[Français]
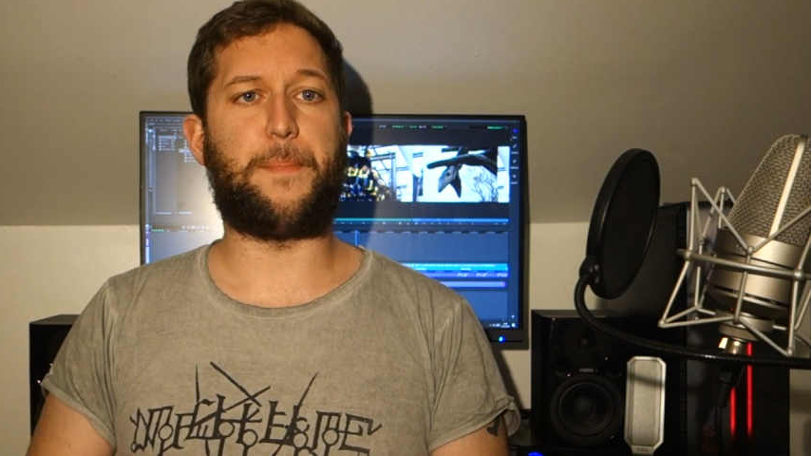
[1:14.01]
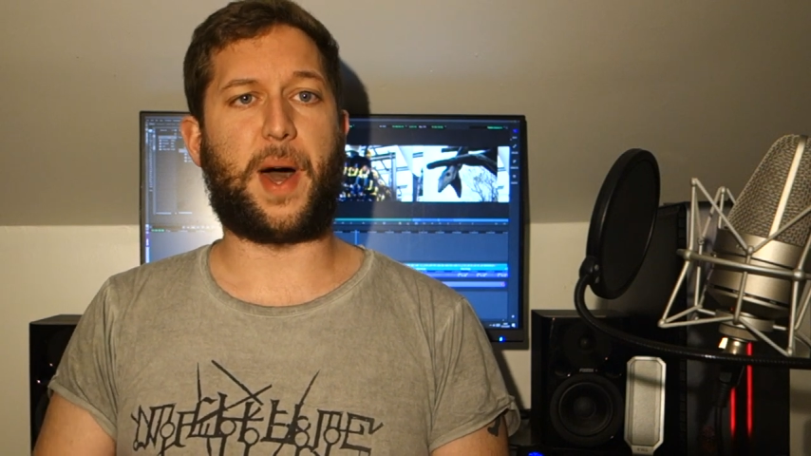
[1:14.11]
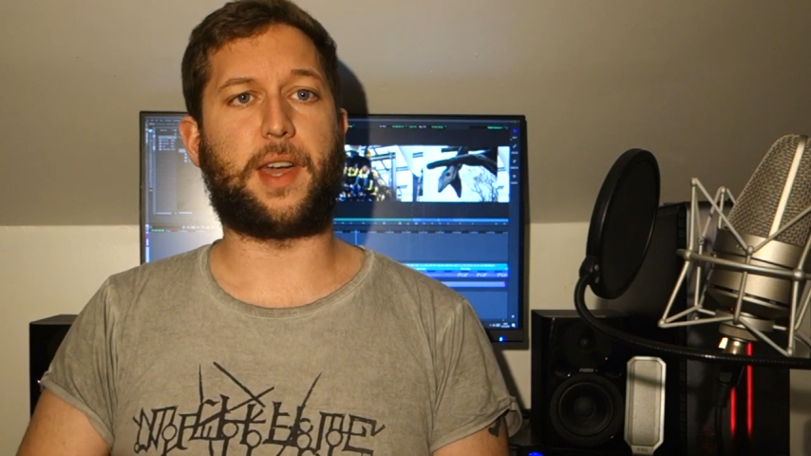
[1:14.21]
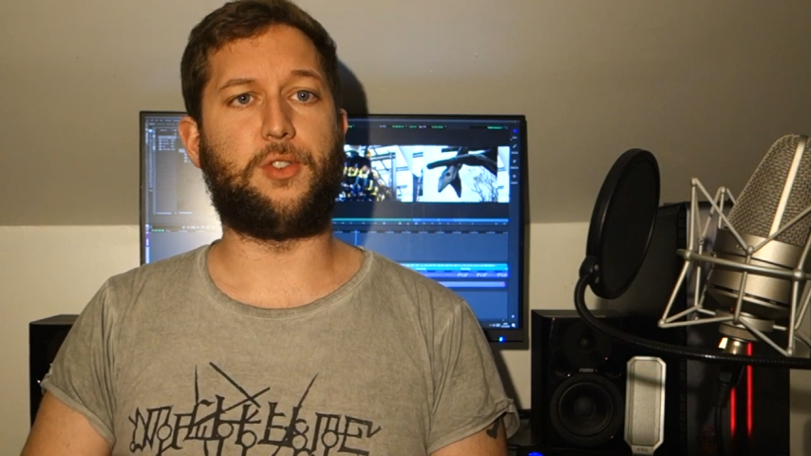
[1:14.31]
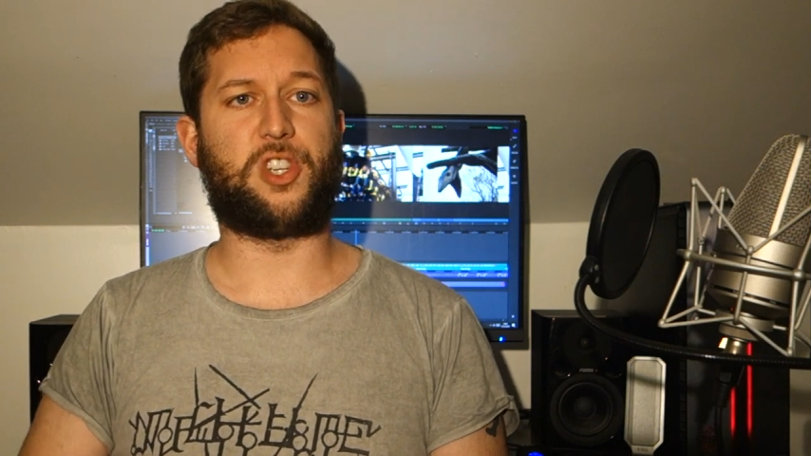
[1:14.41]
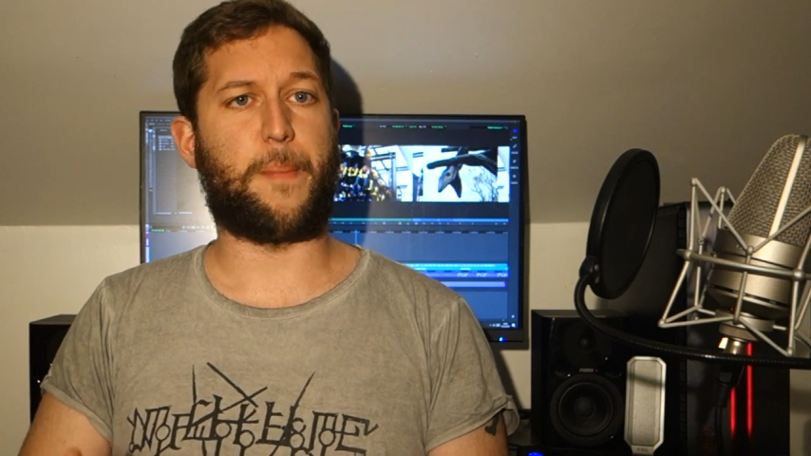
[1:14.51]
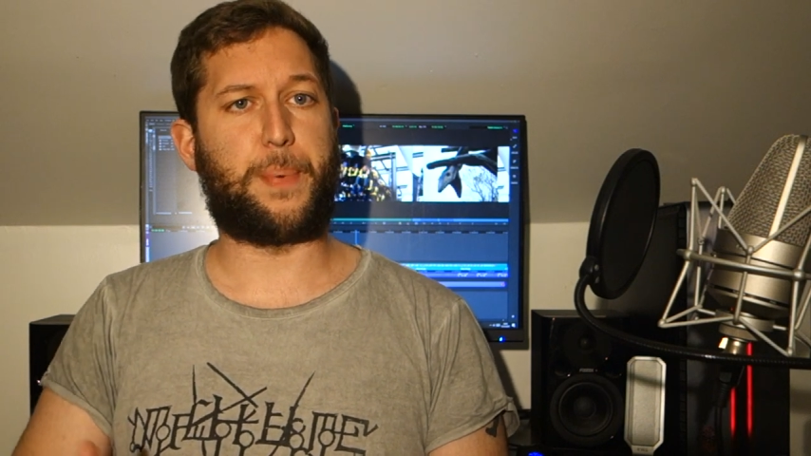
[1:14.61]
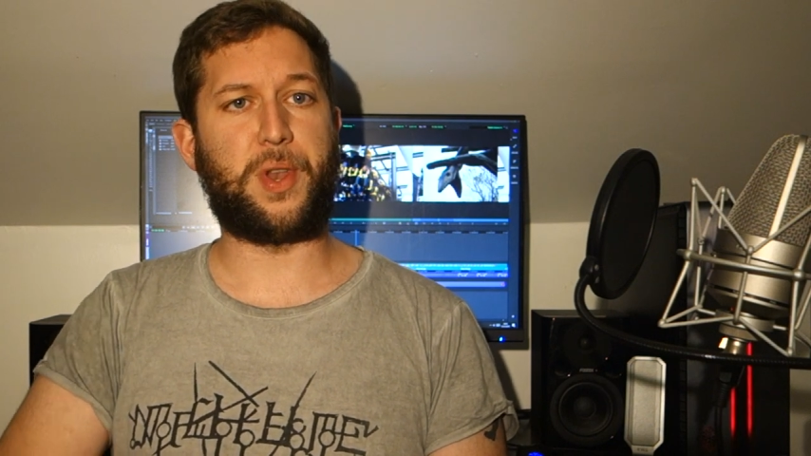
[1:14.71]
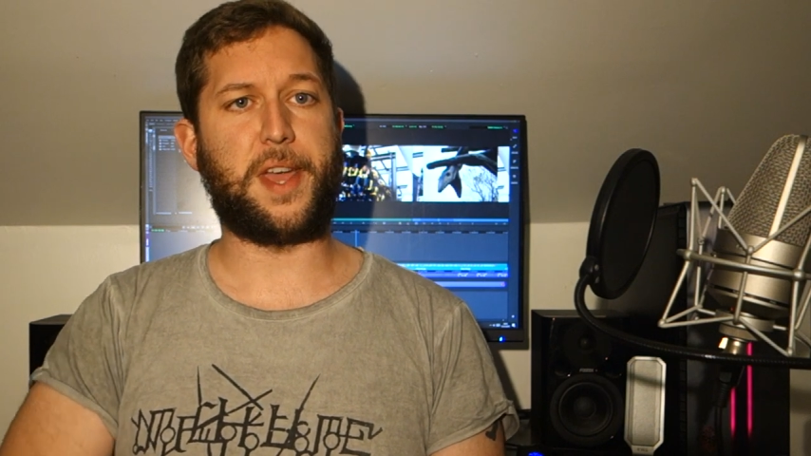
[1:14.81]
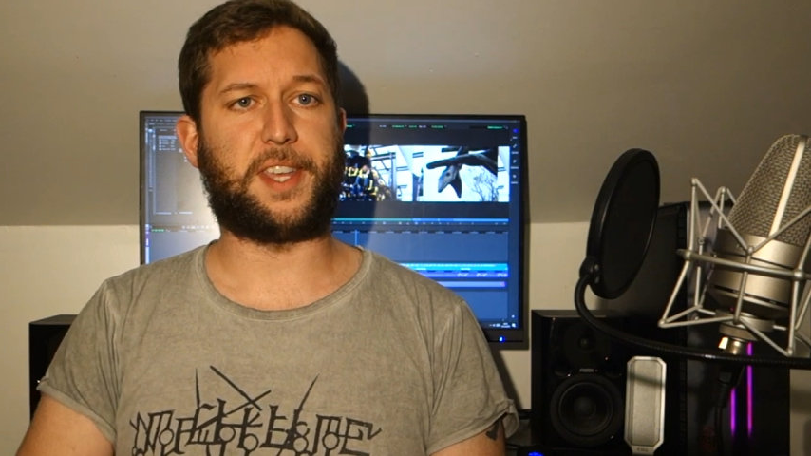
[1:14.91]
parc
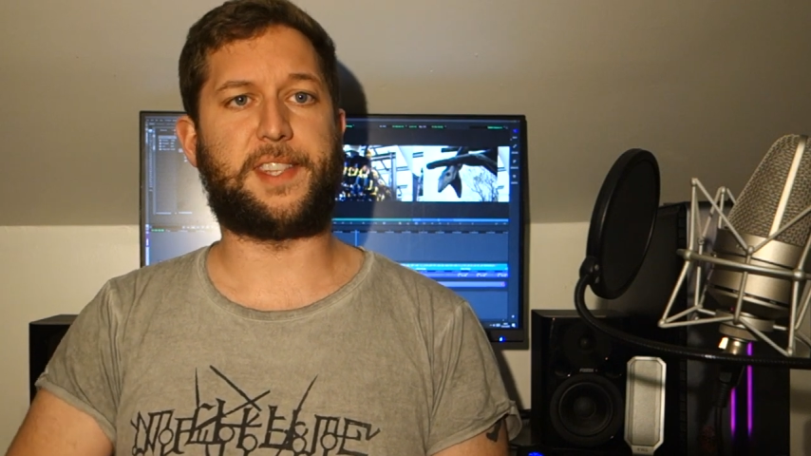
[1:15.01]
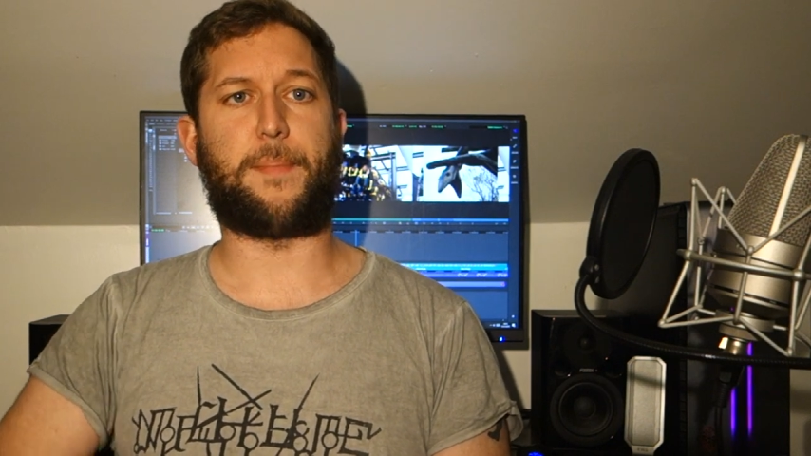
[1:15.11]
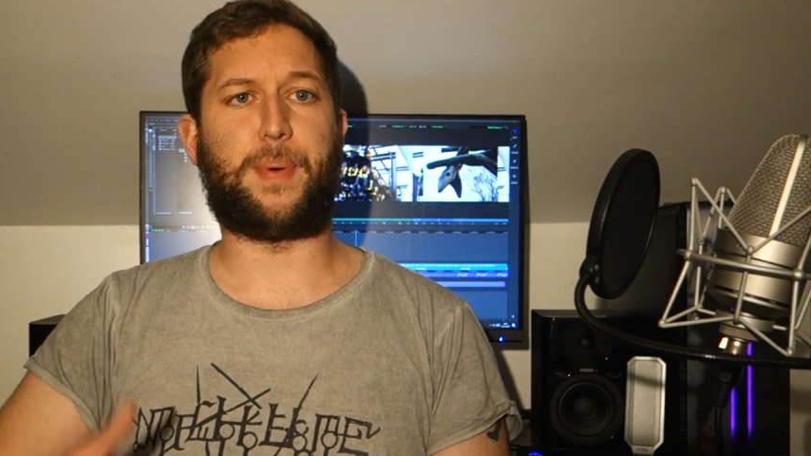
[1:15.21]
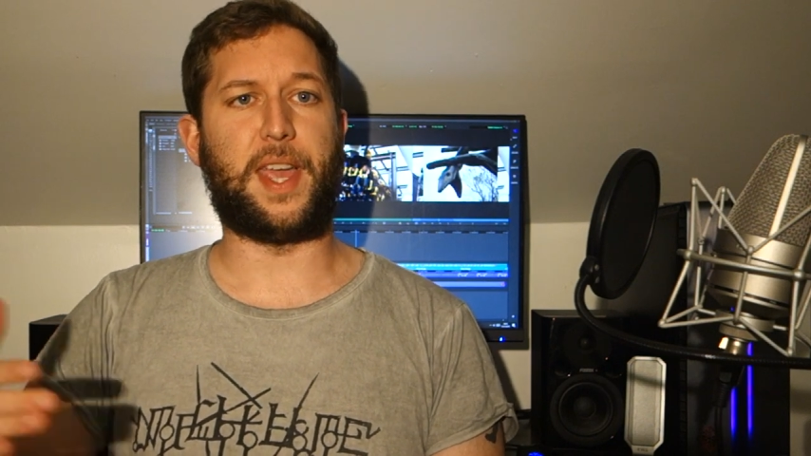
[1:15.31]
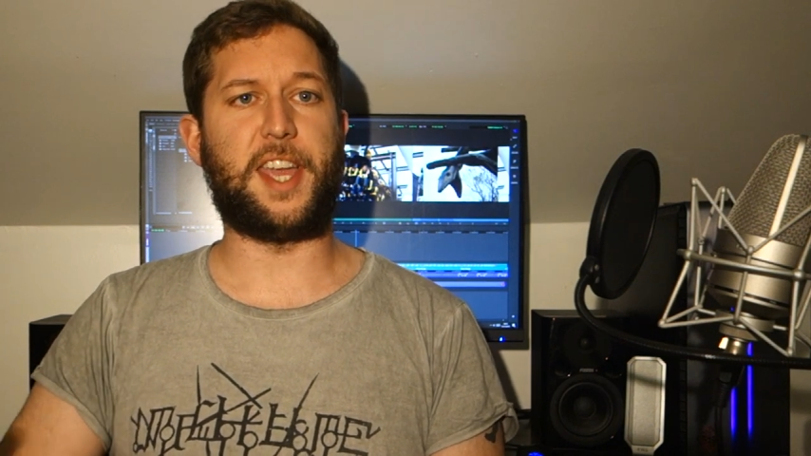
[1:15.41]
japonais qui s'appelait